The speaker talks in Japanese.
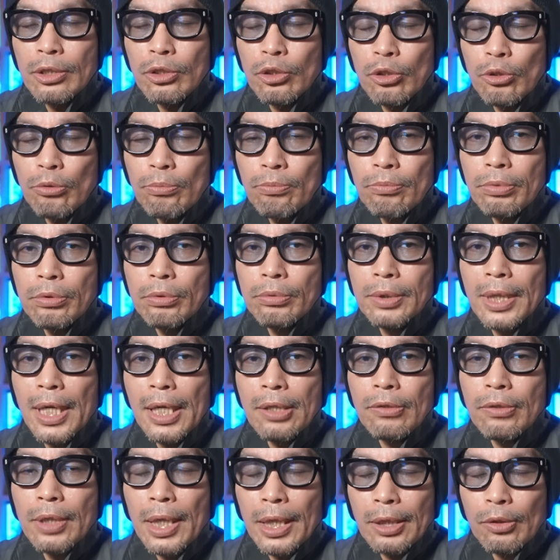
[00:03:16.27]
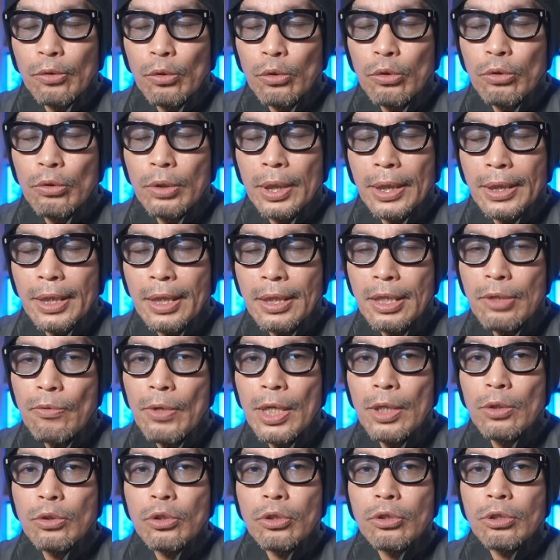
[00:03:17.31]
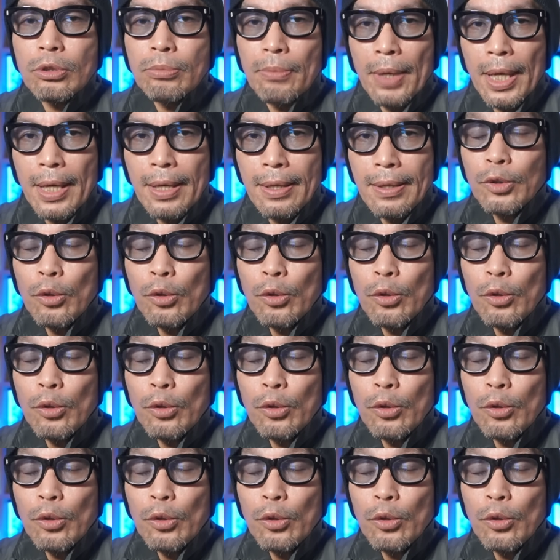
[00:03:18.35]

純文学派という方にはおすすめ。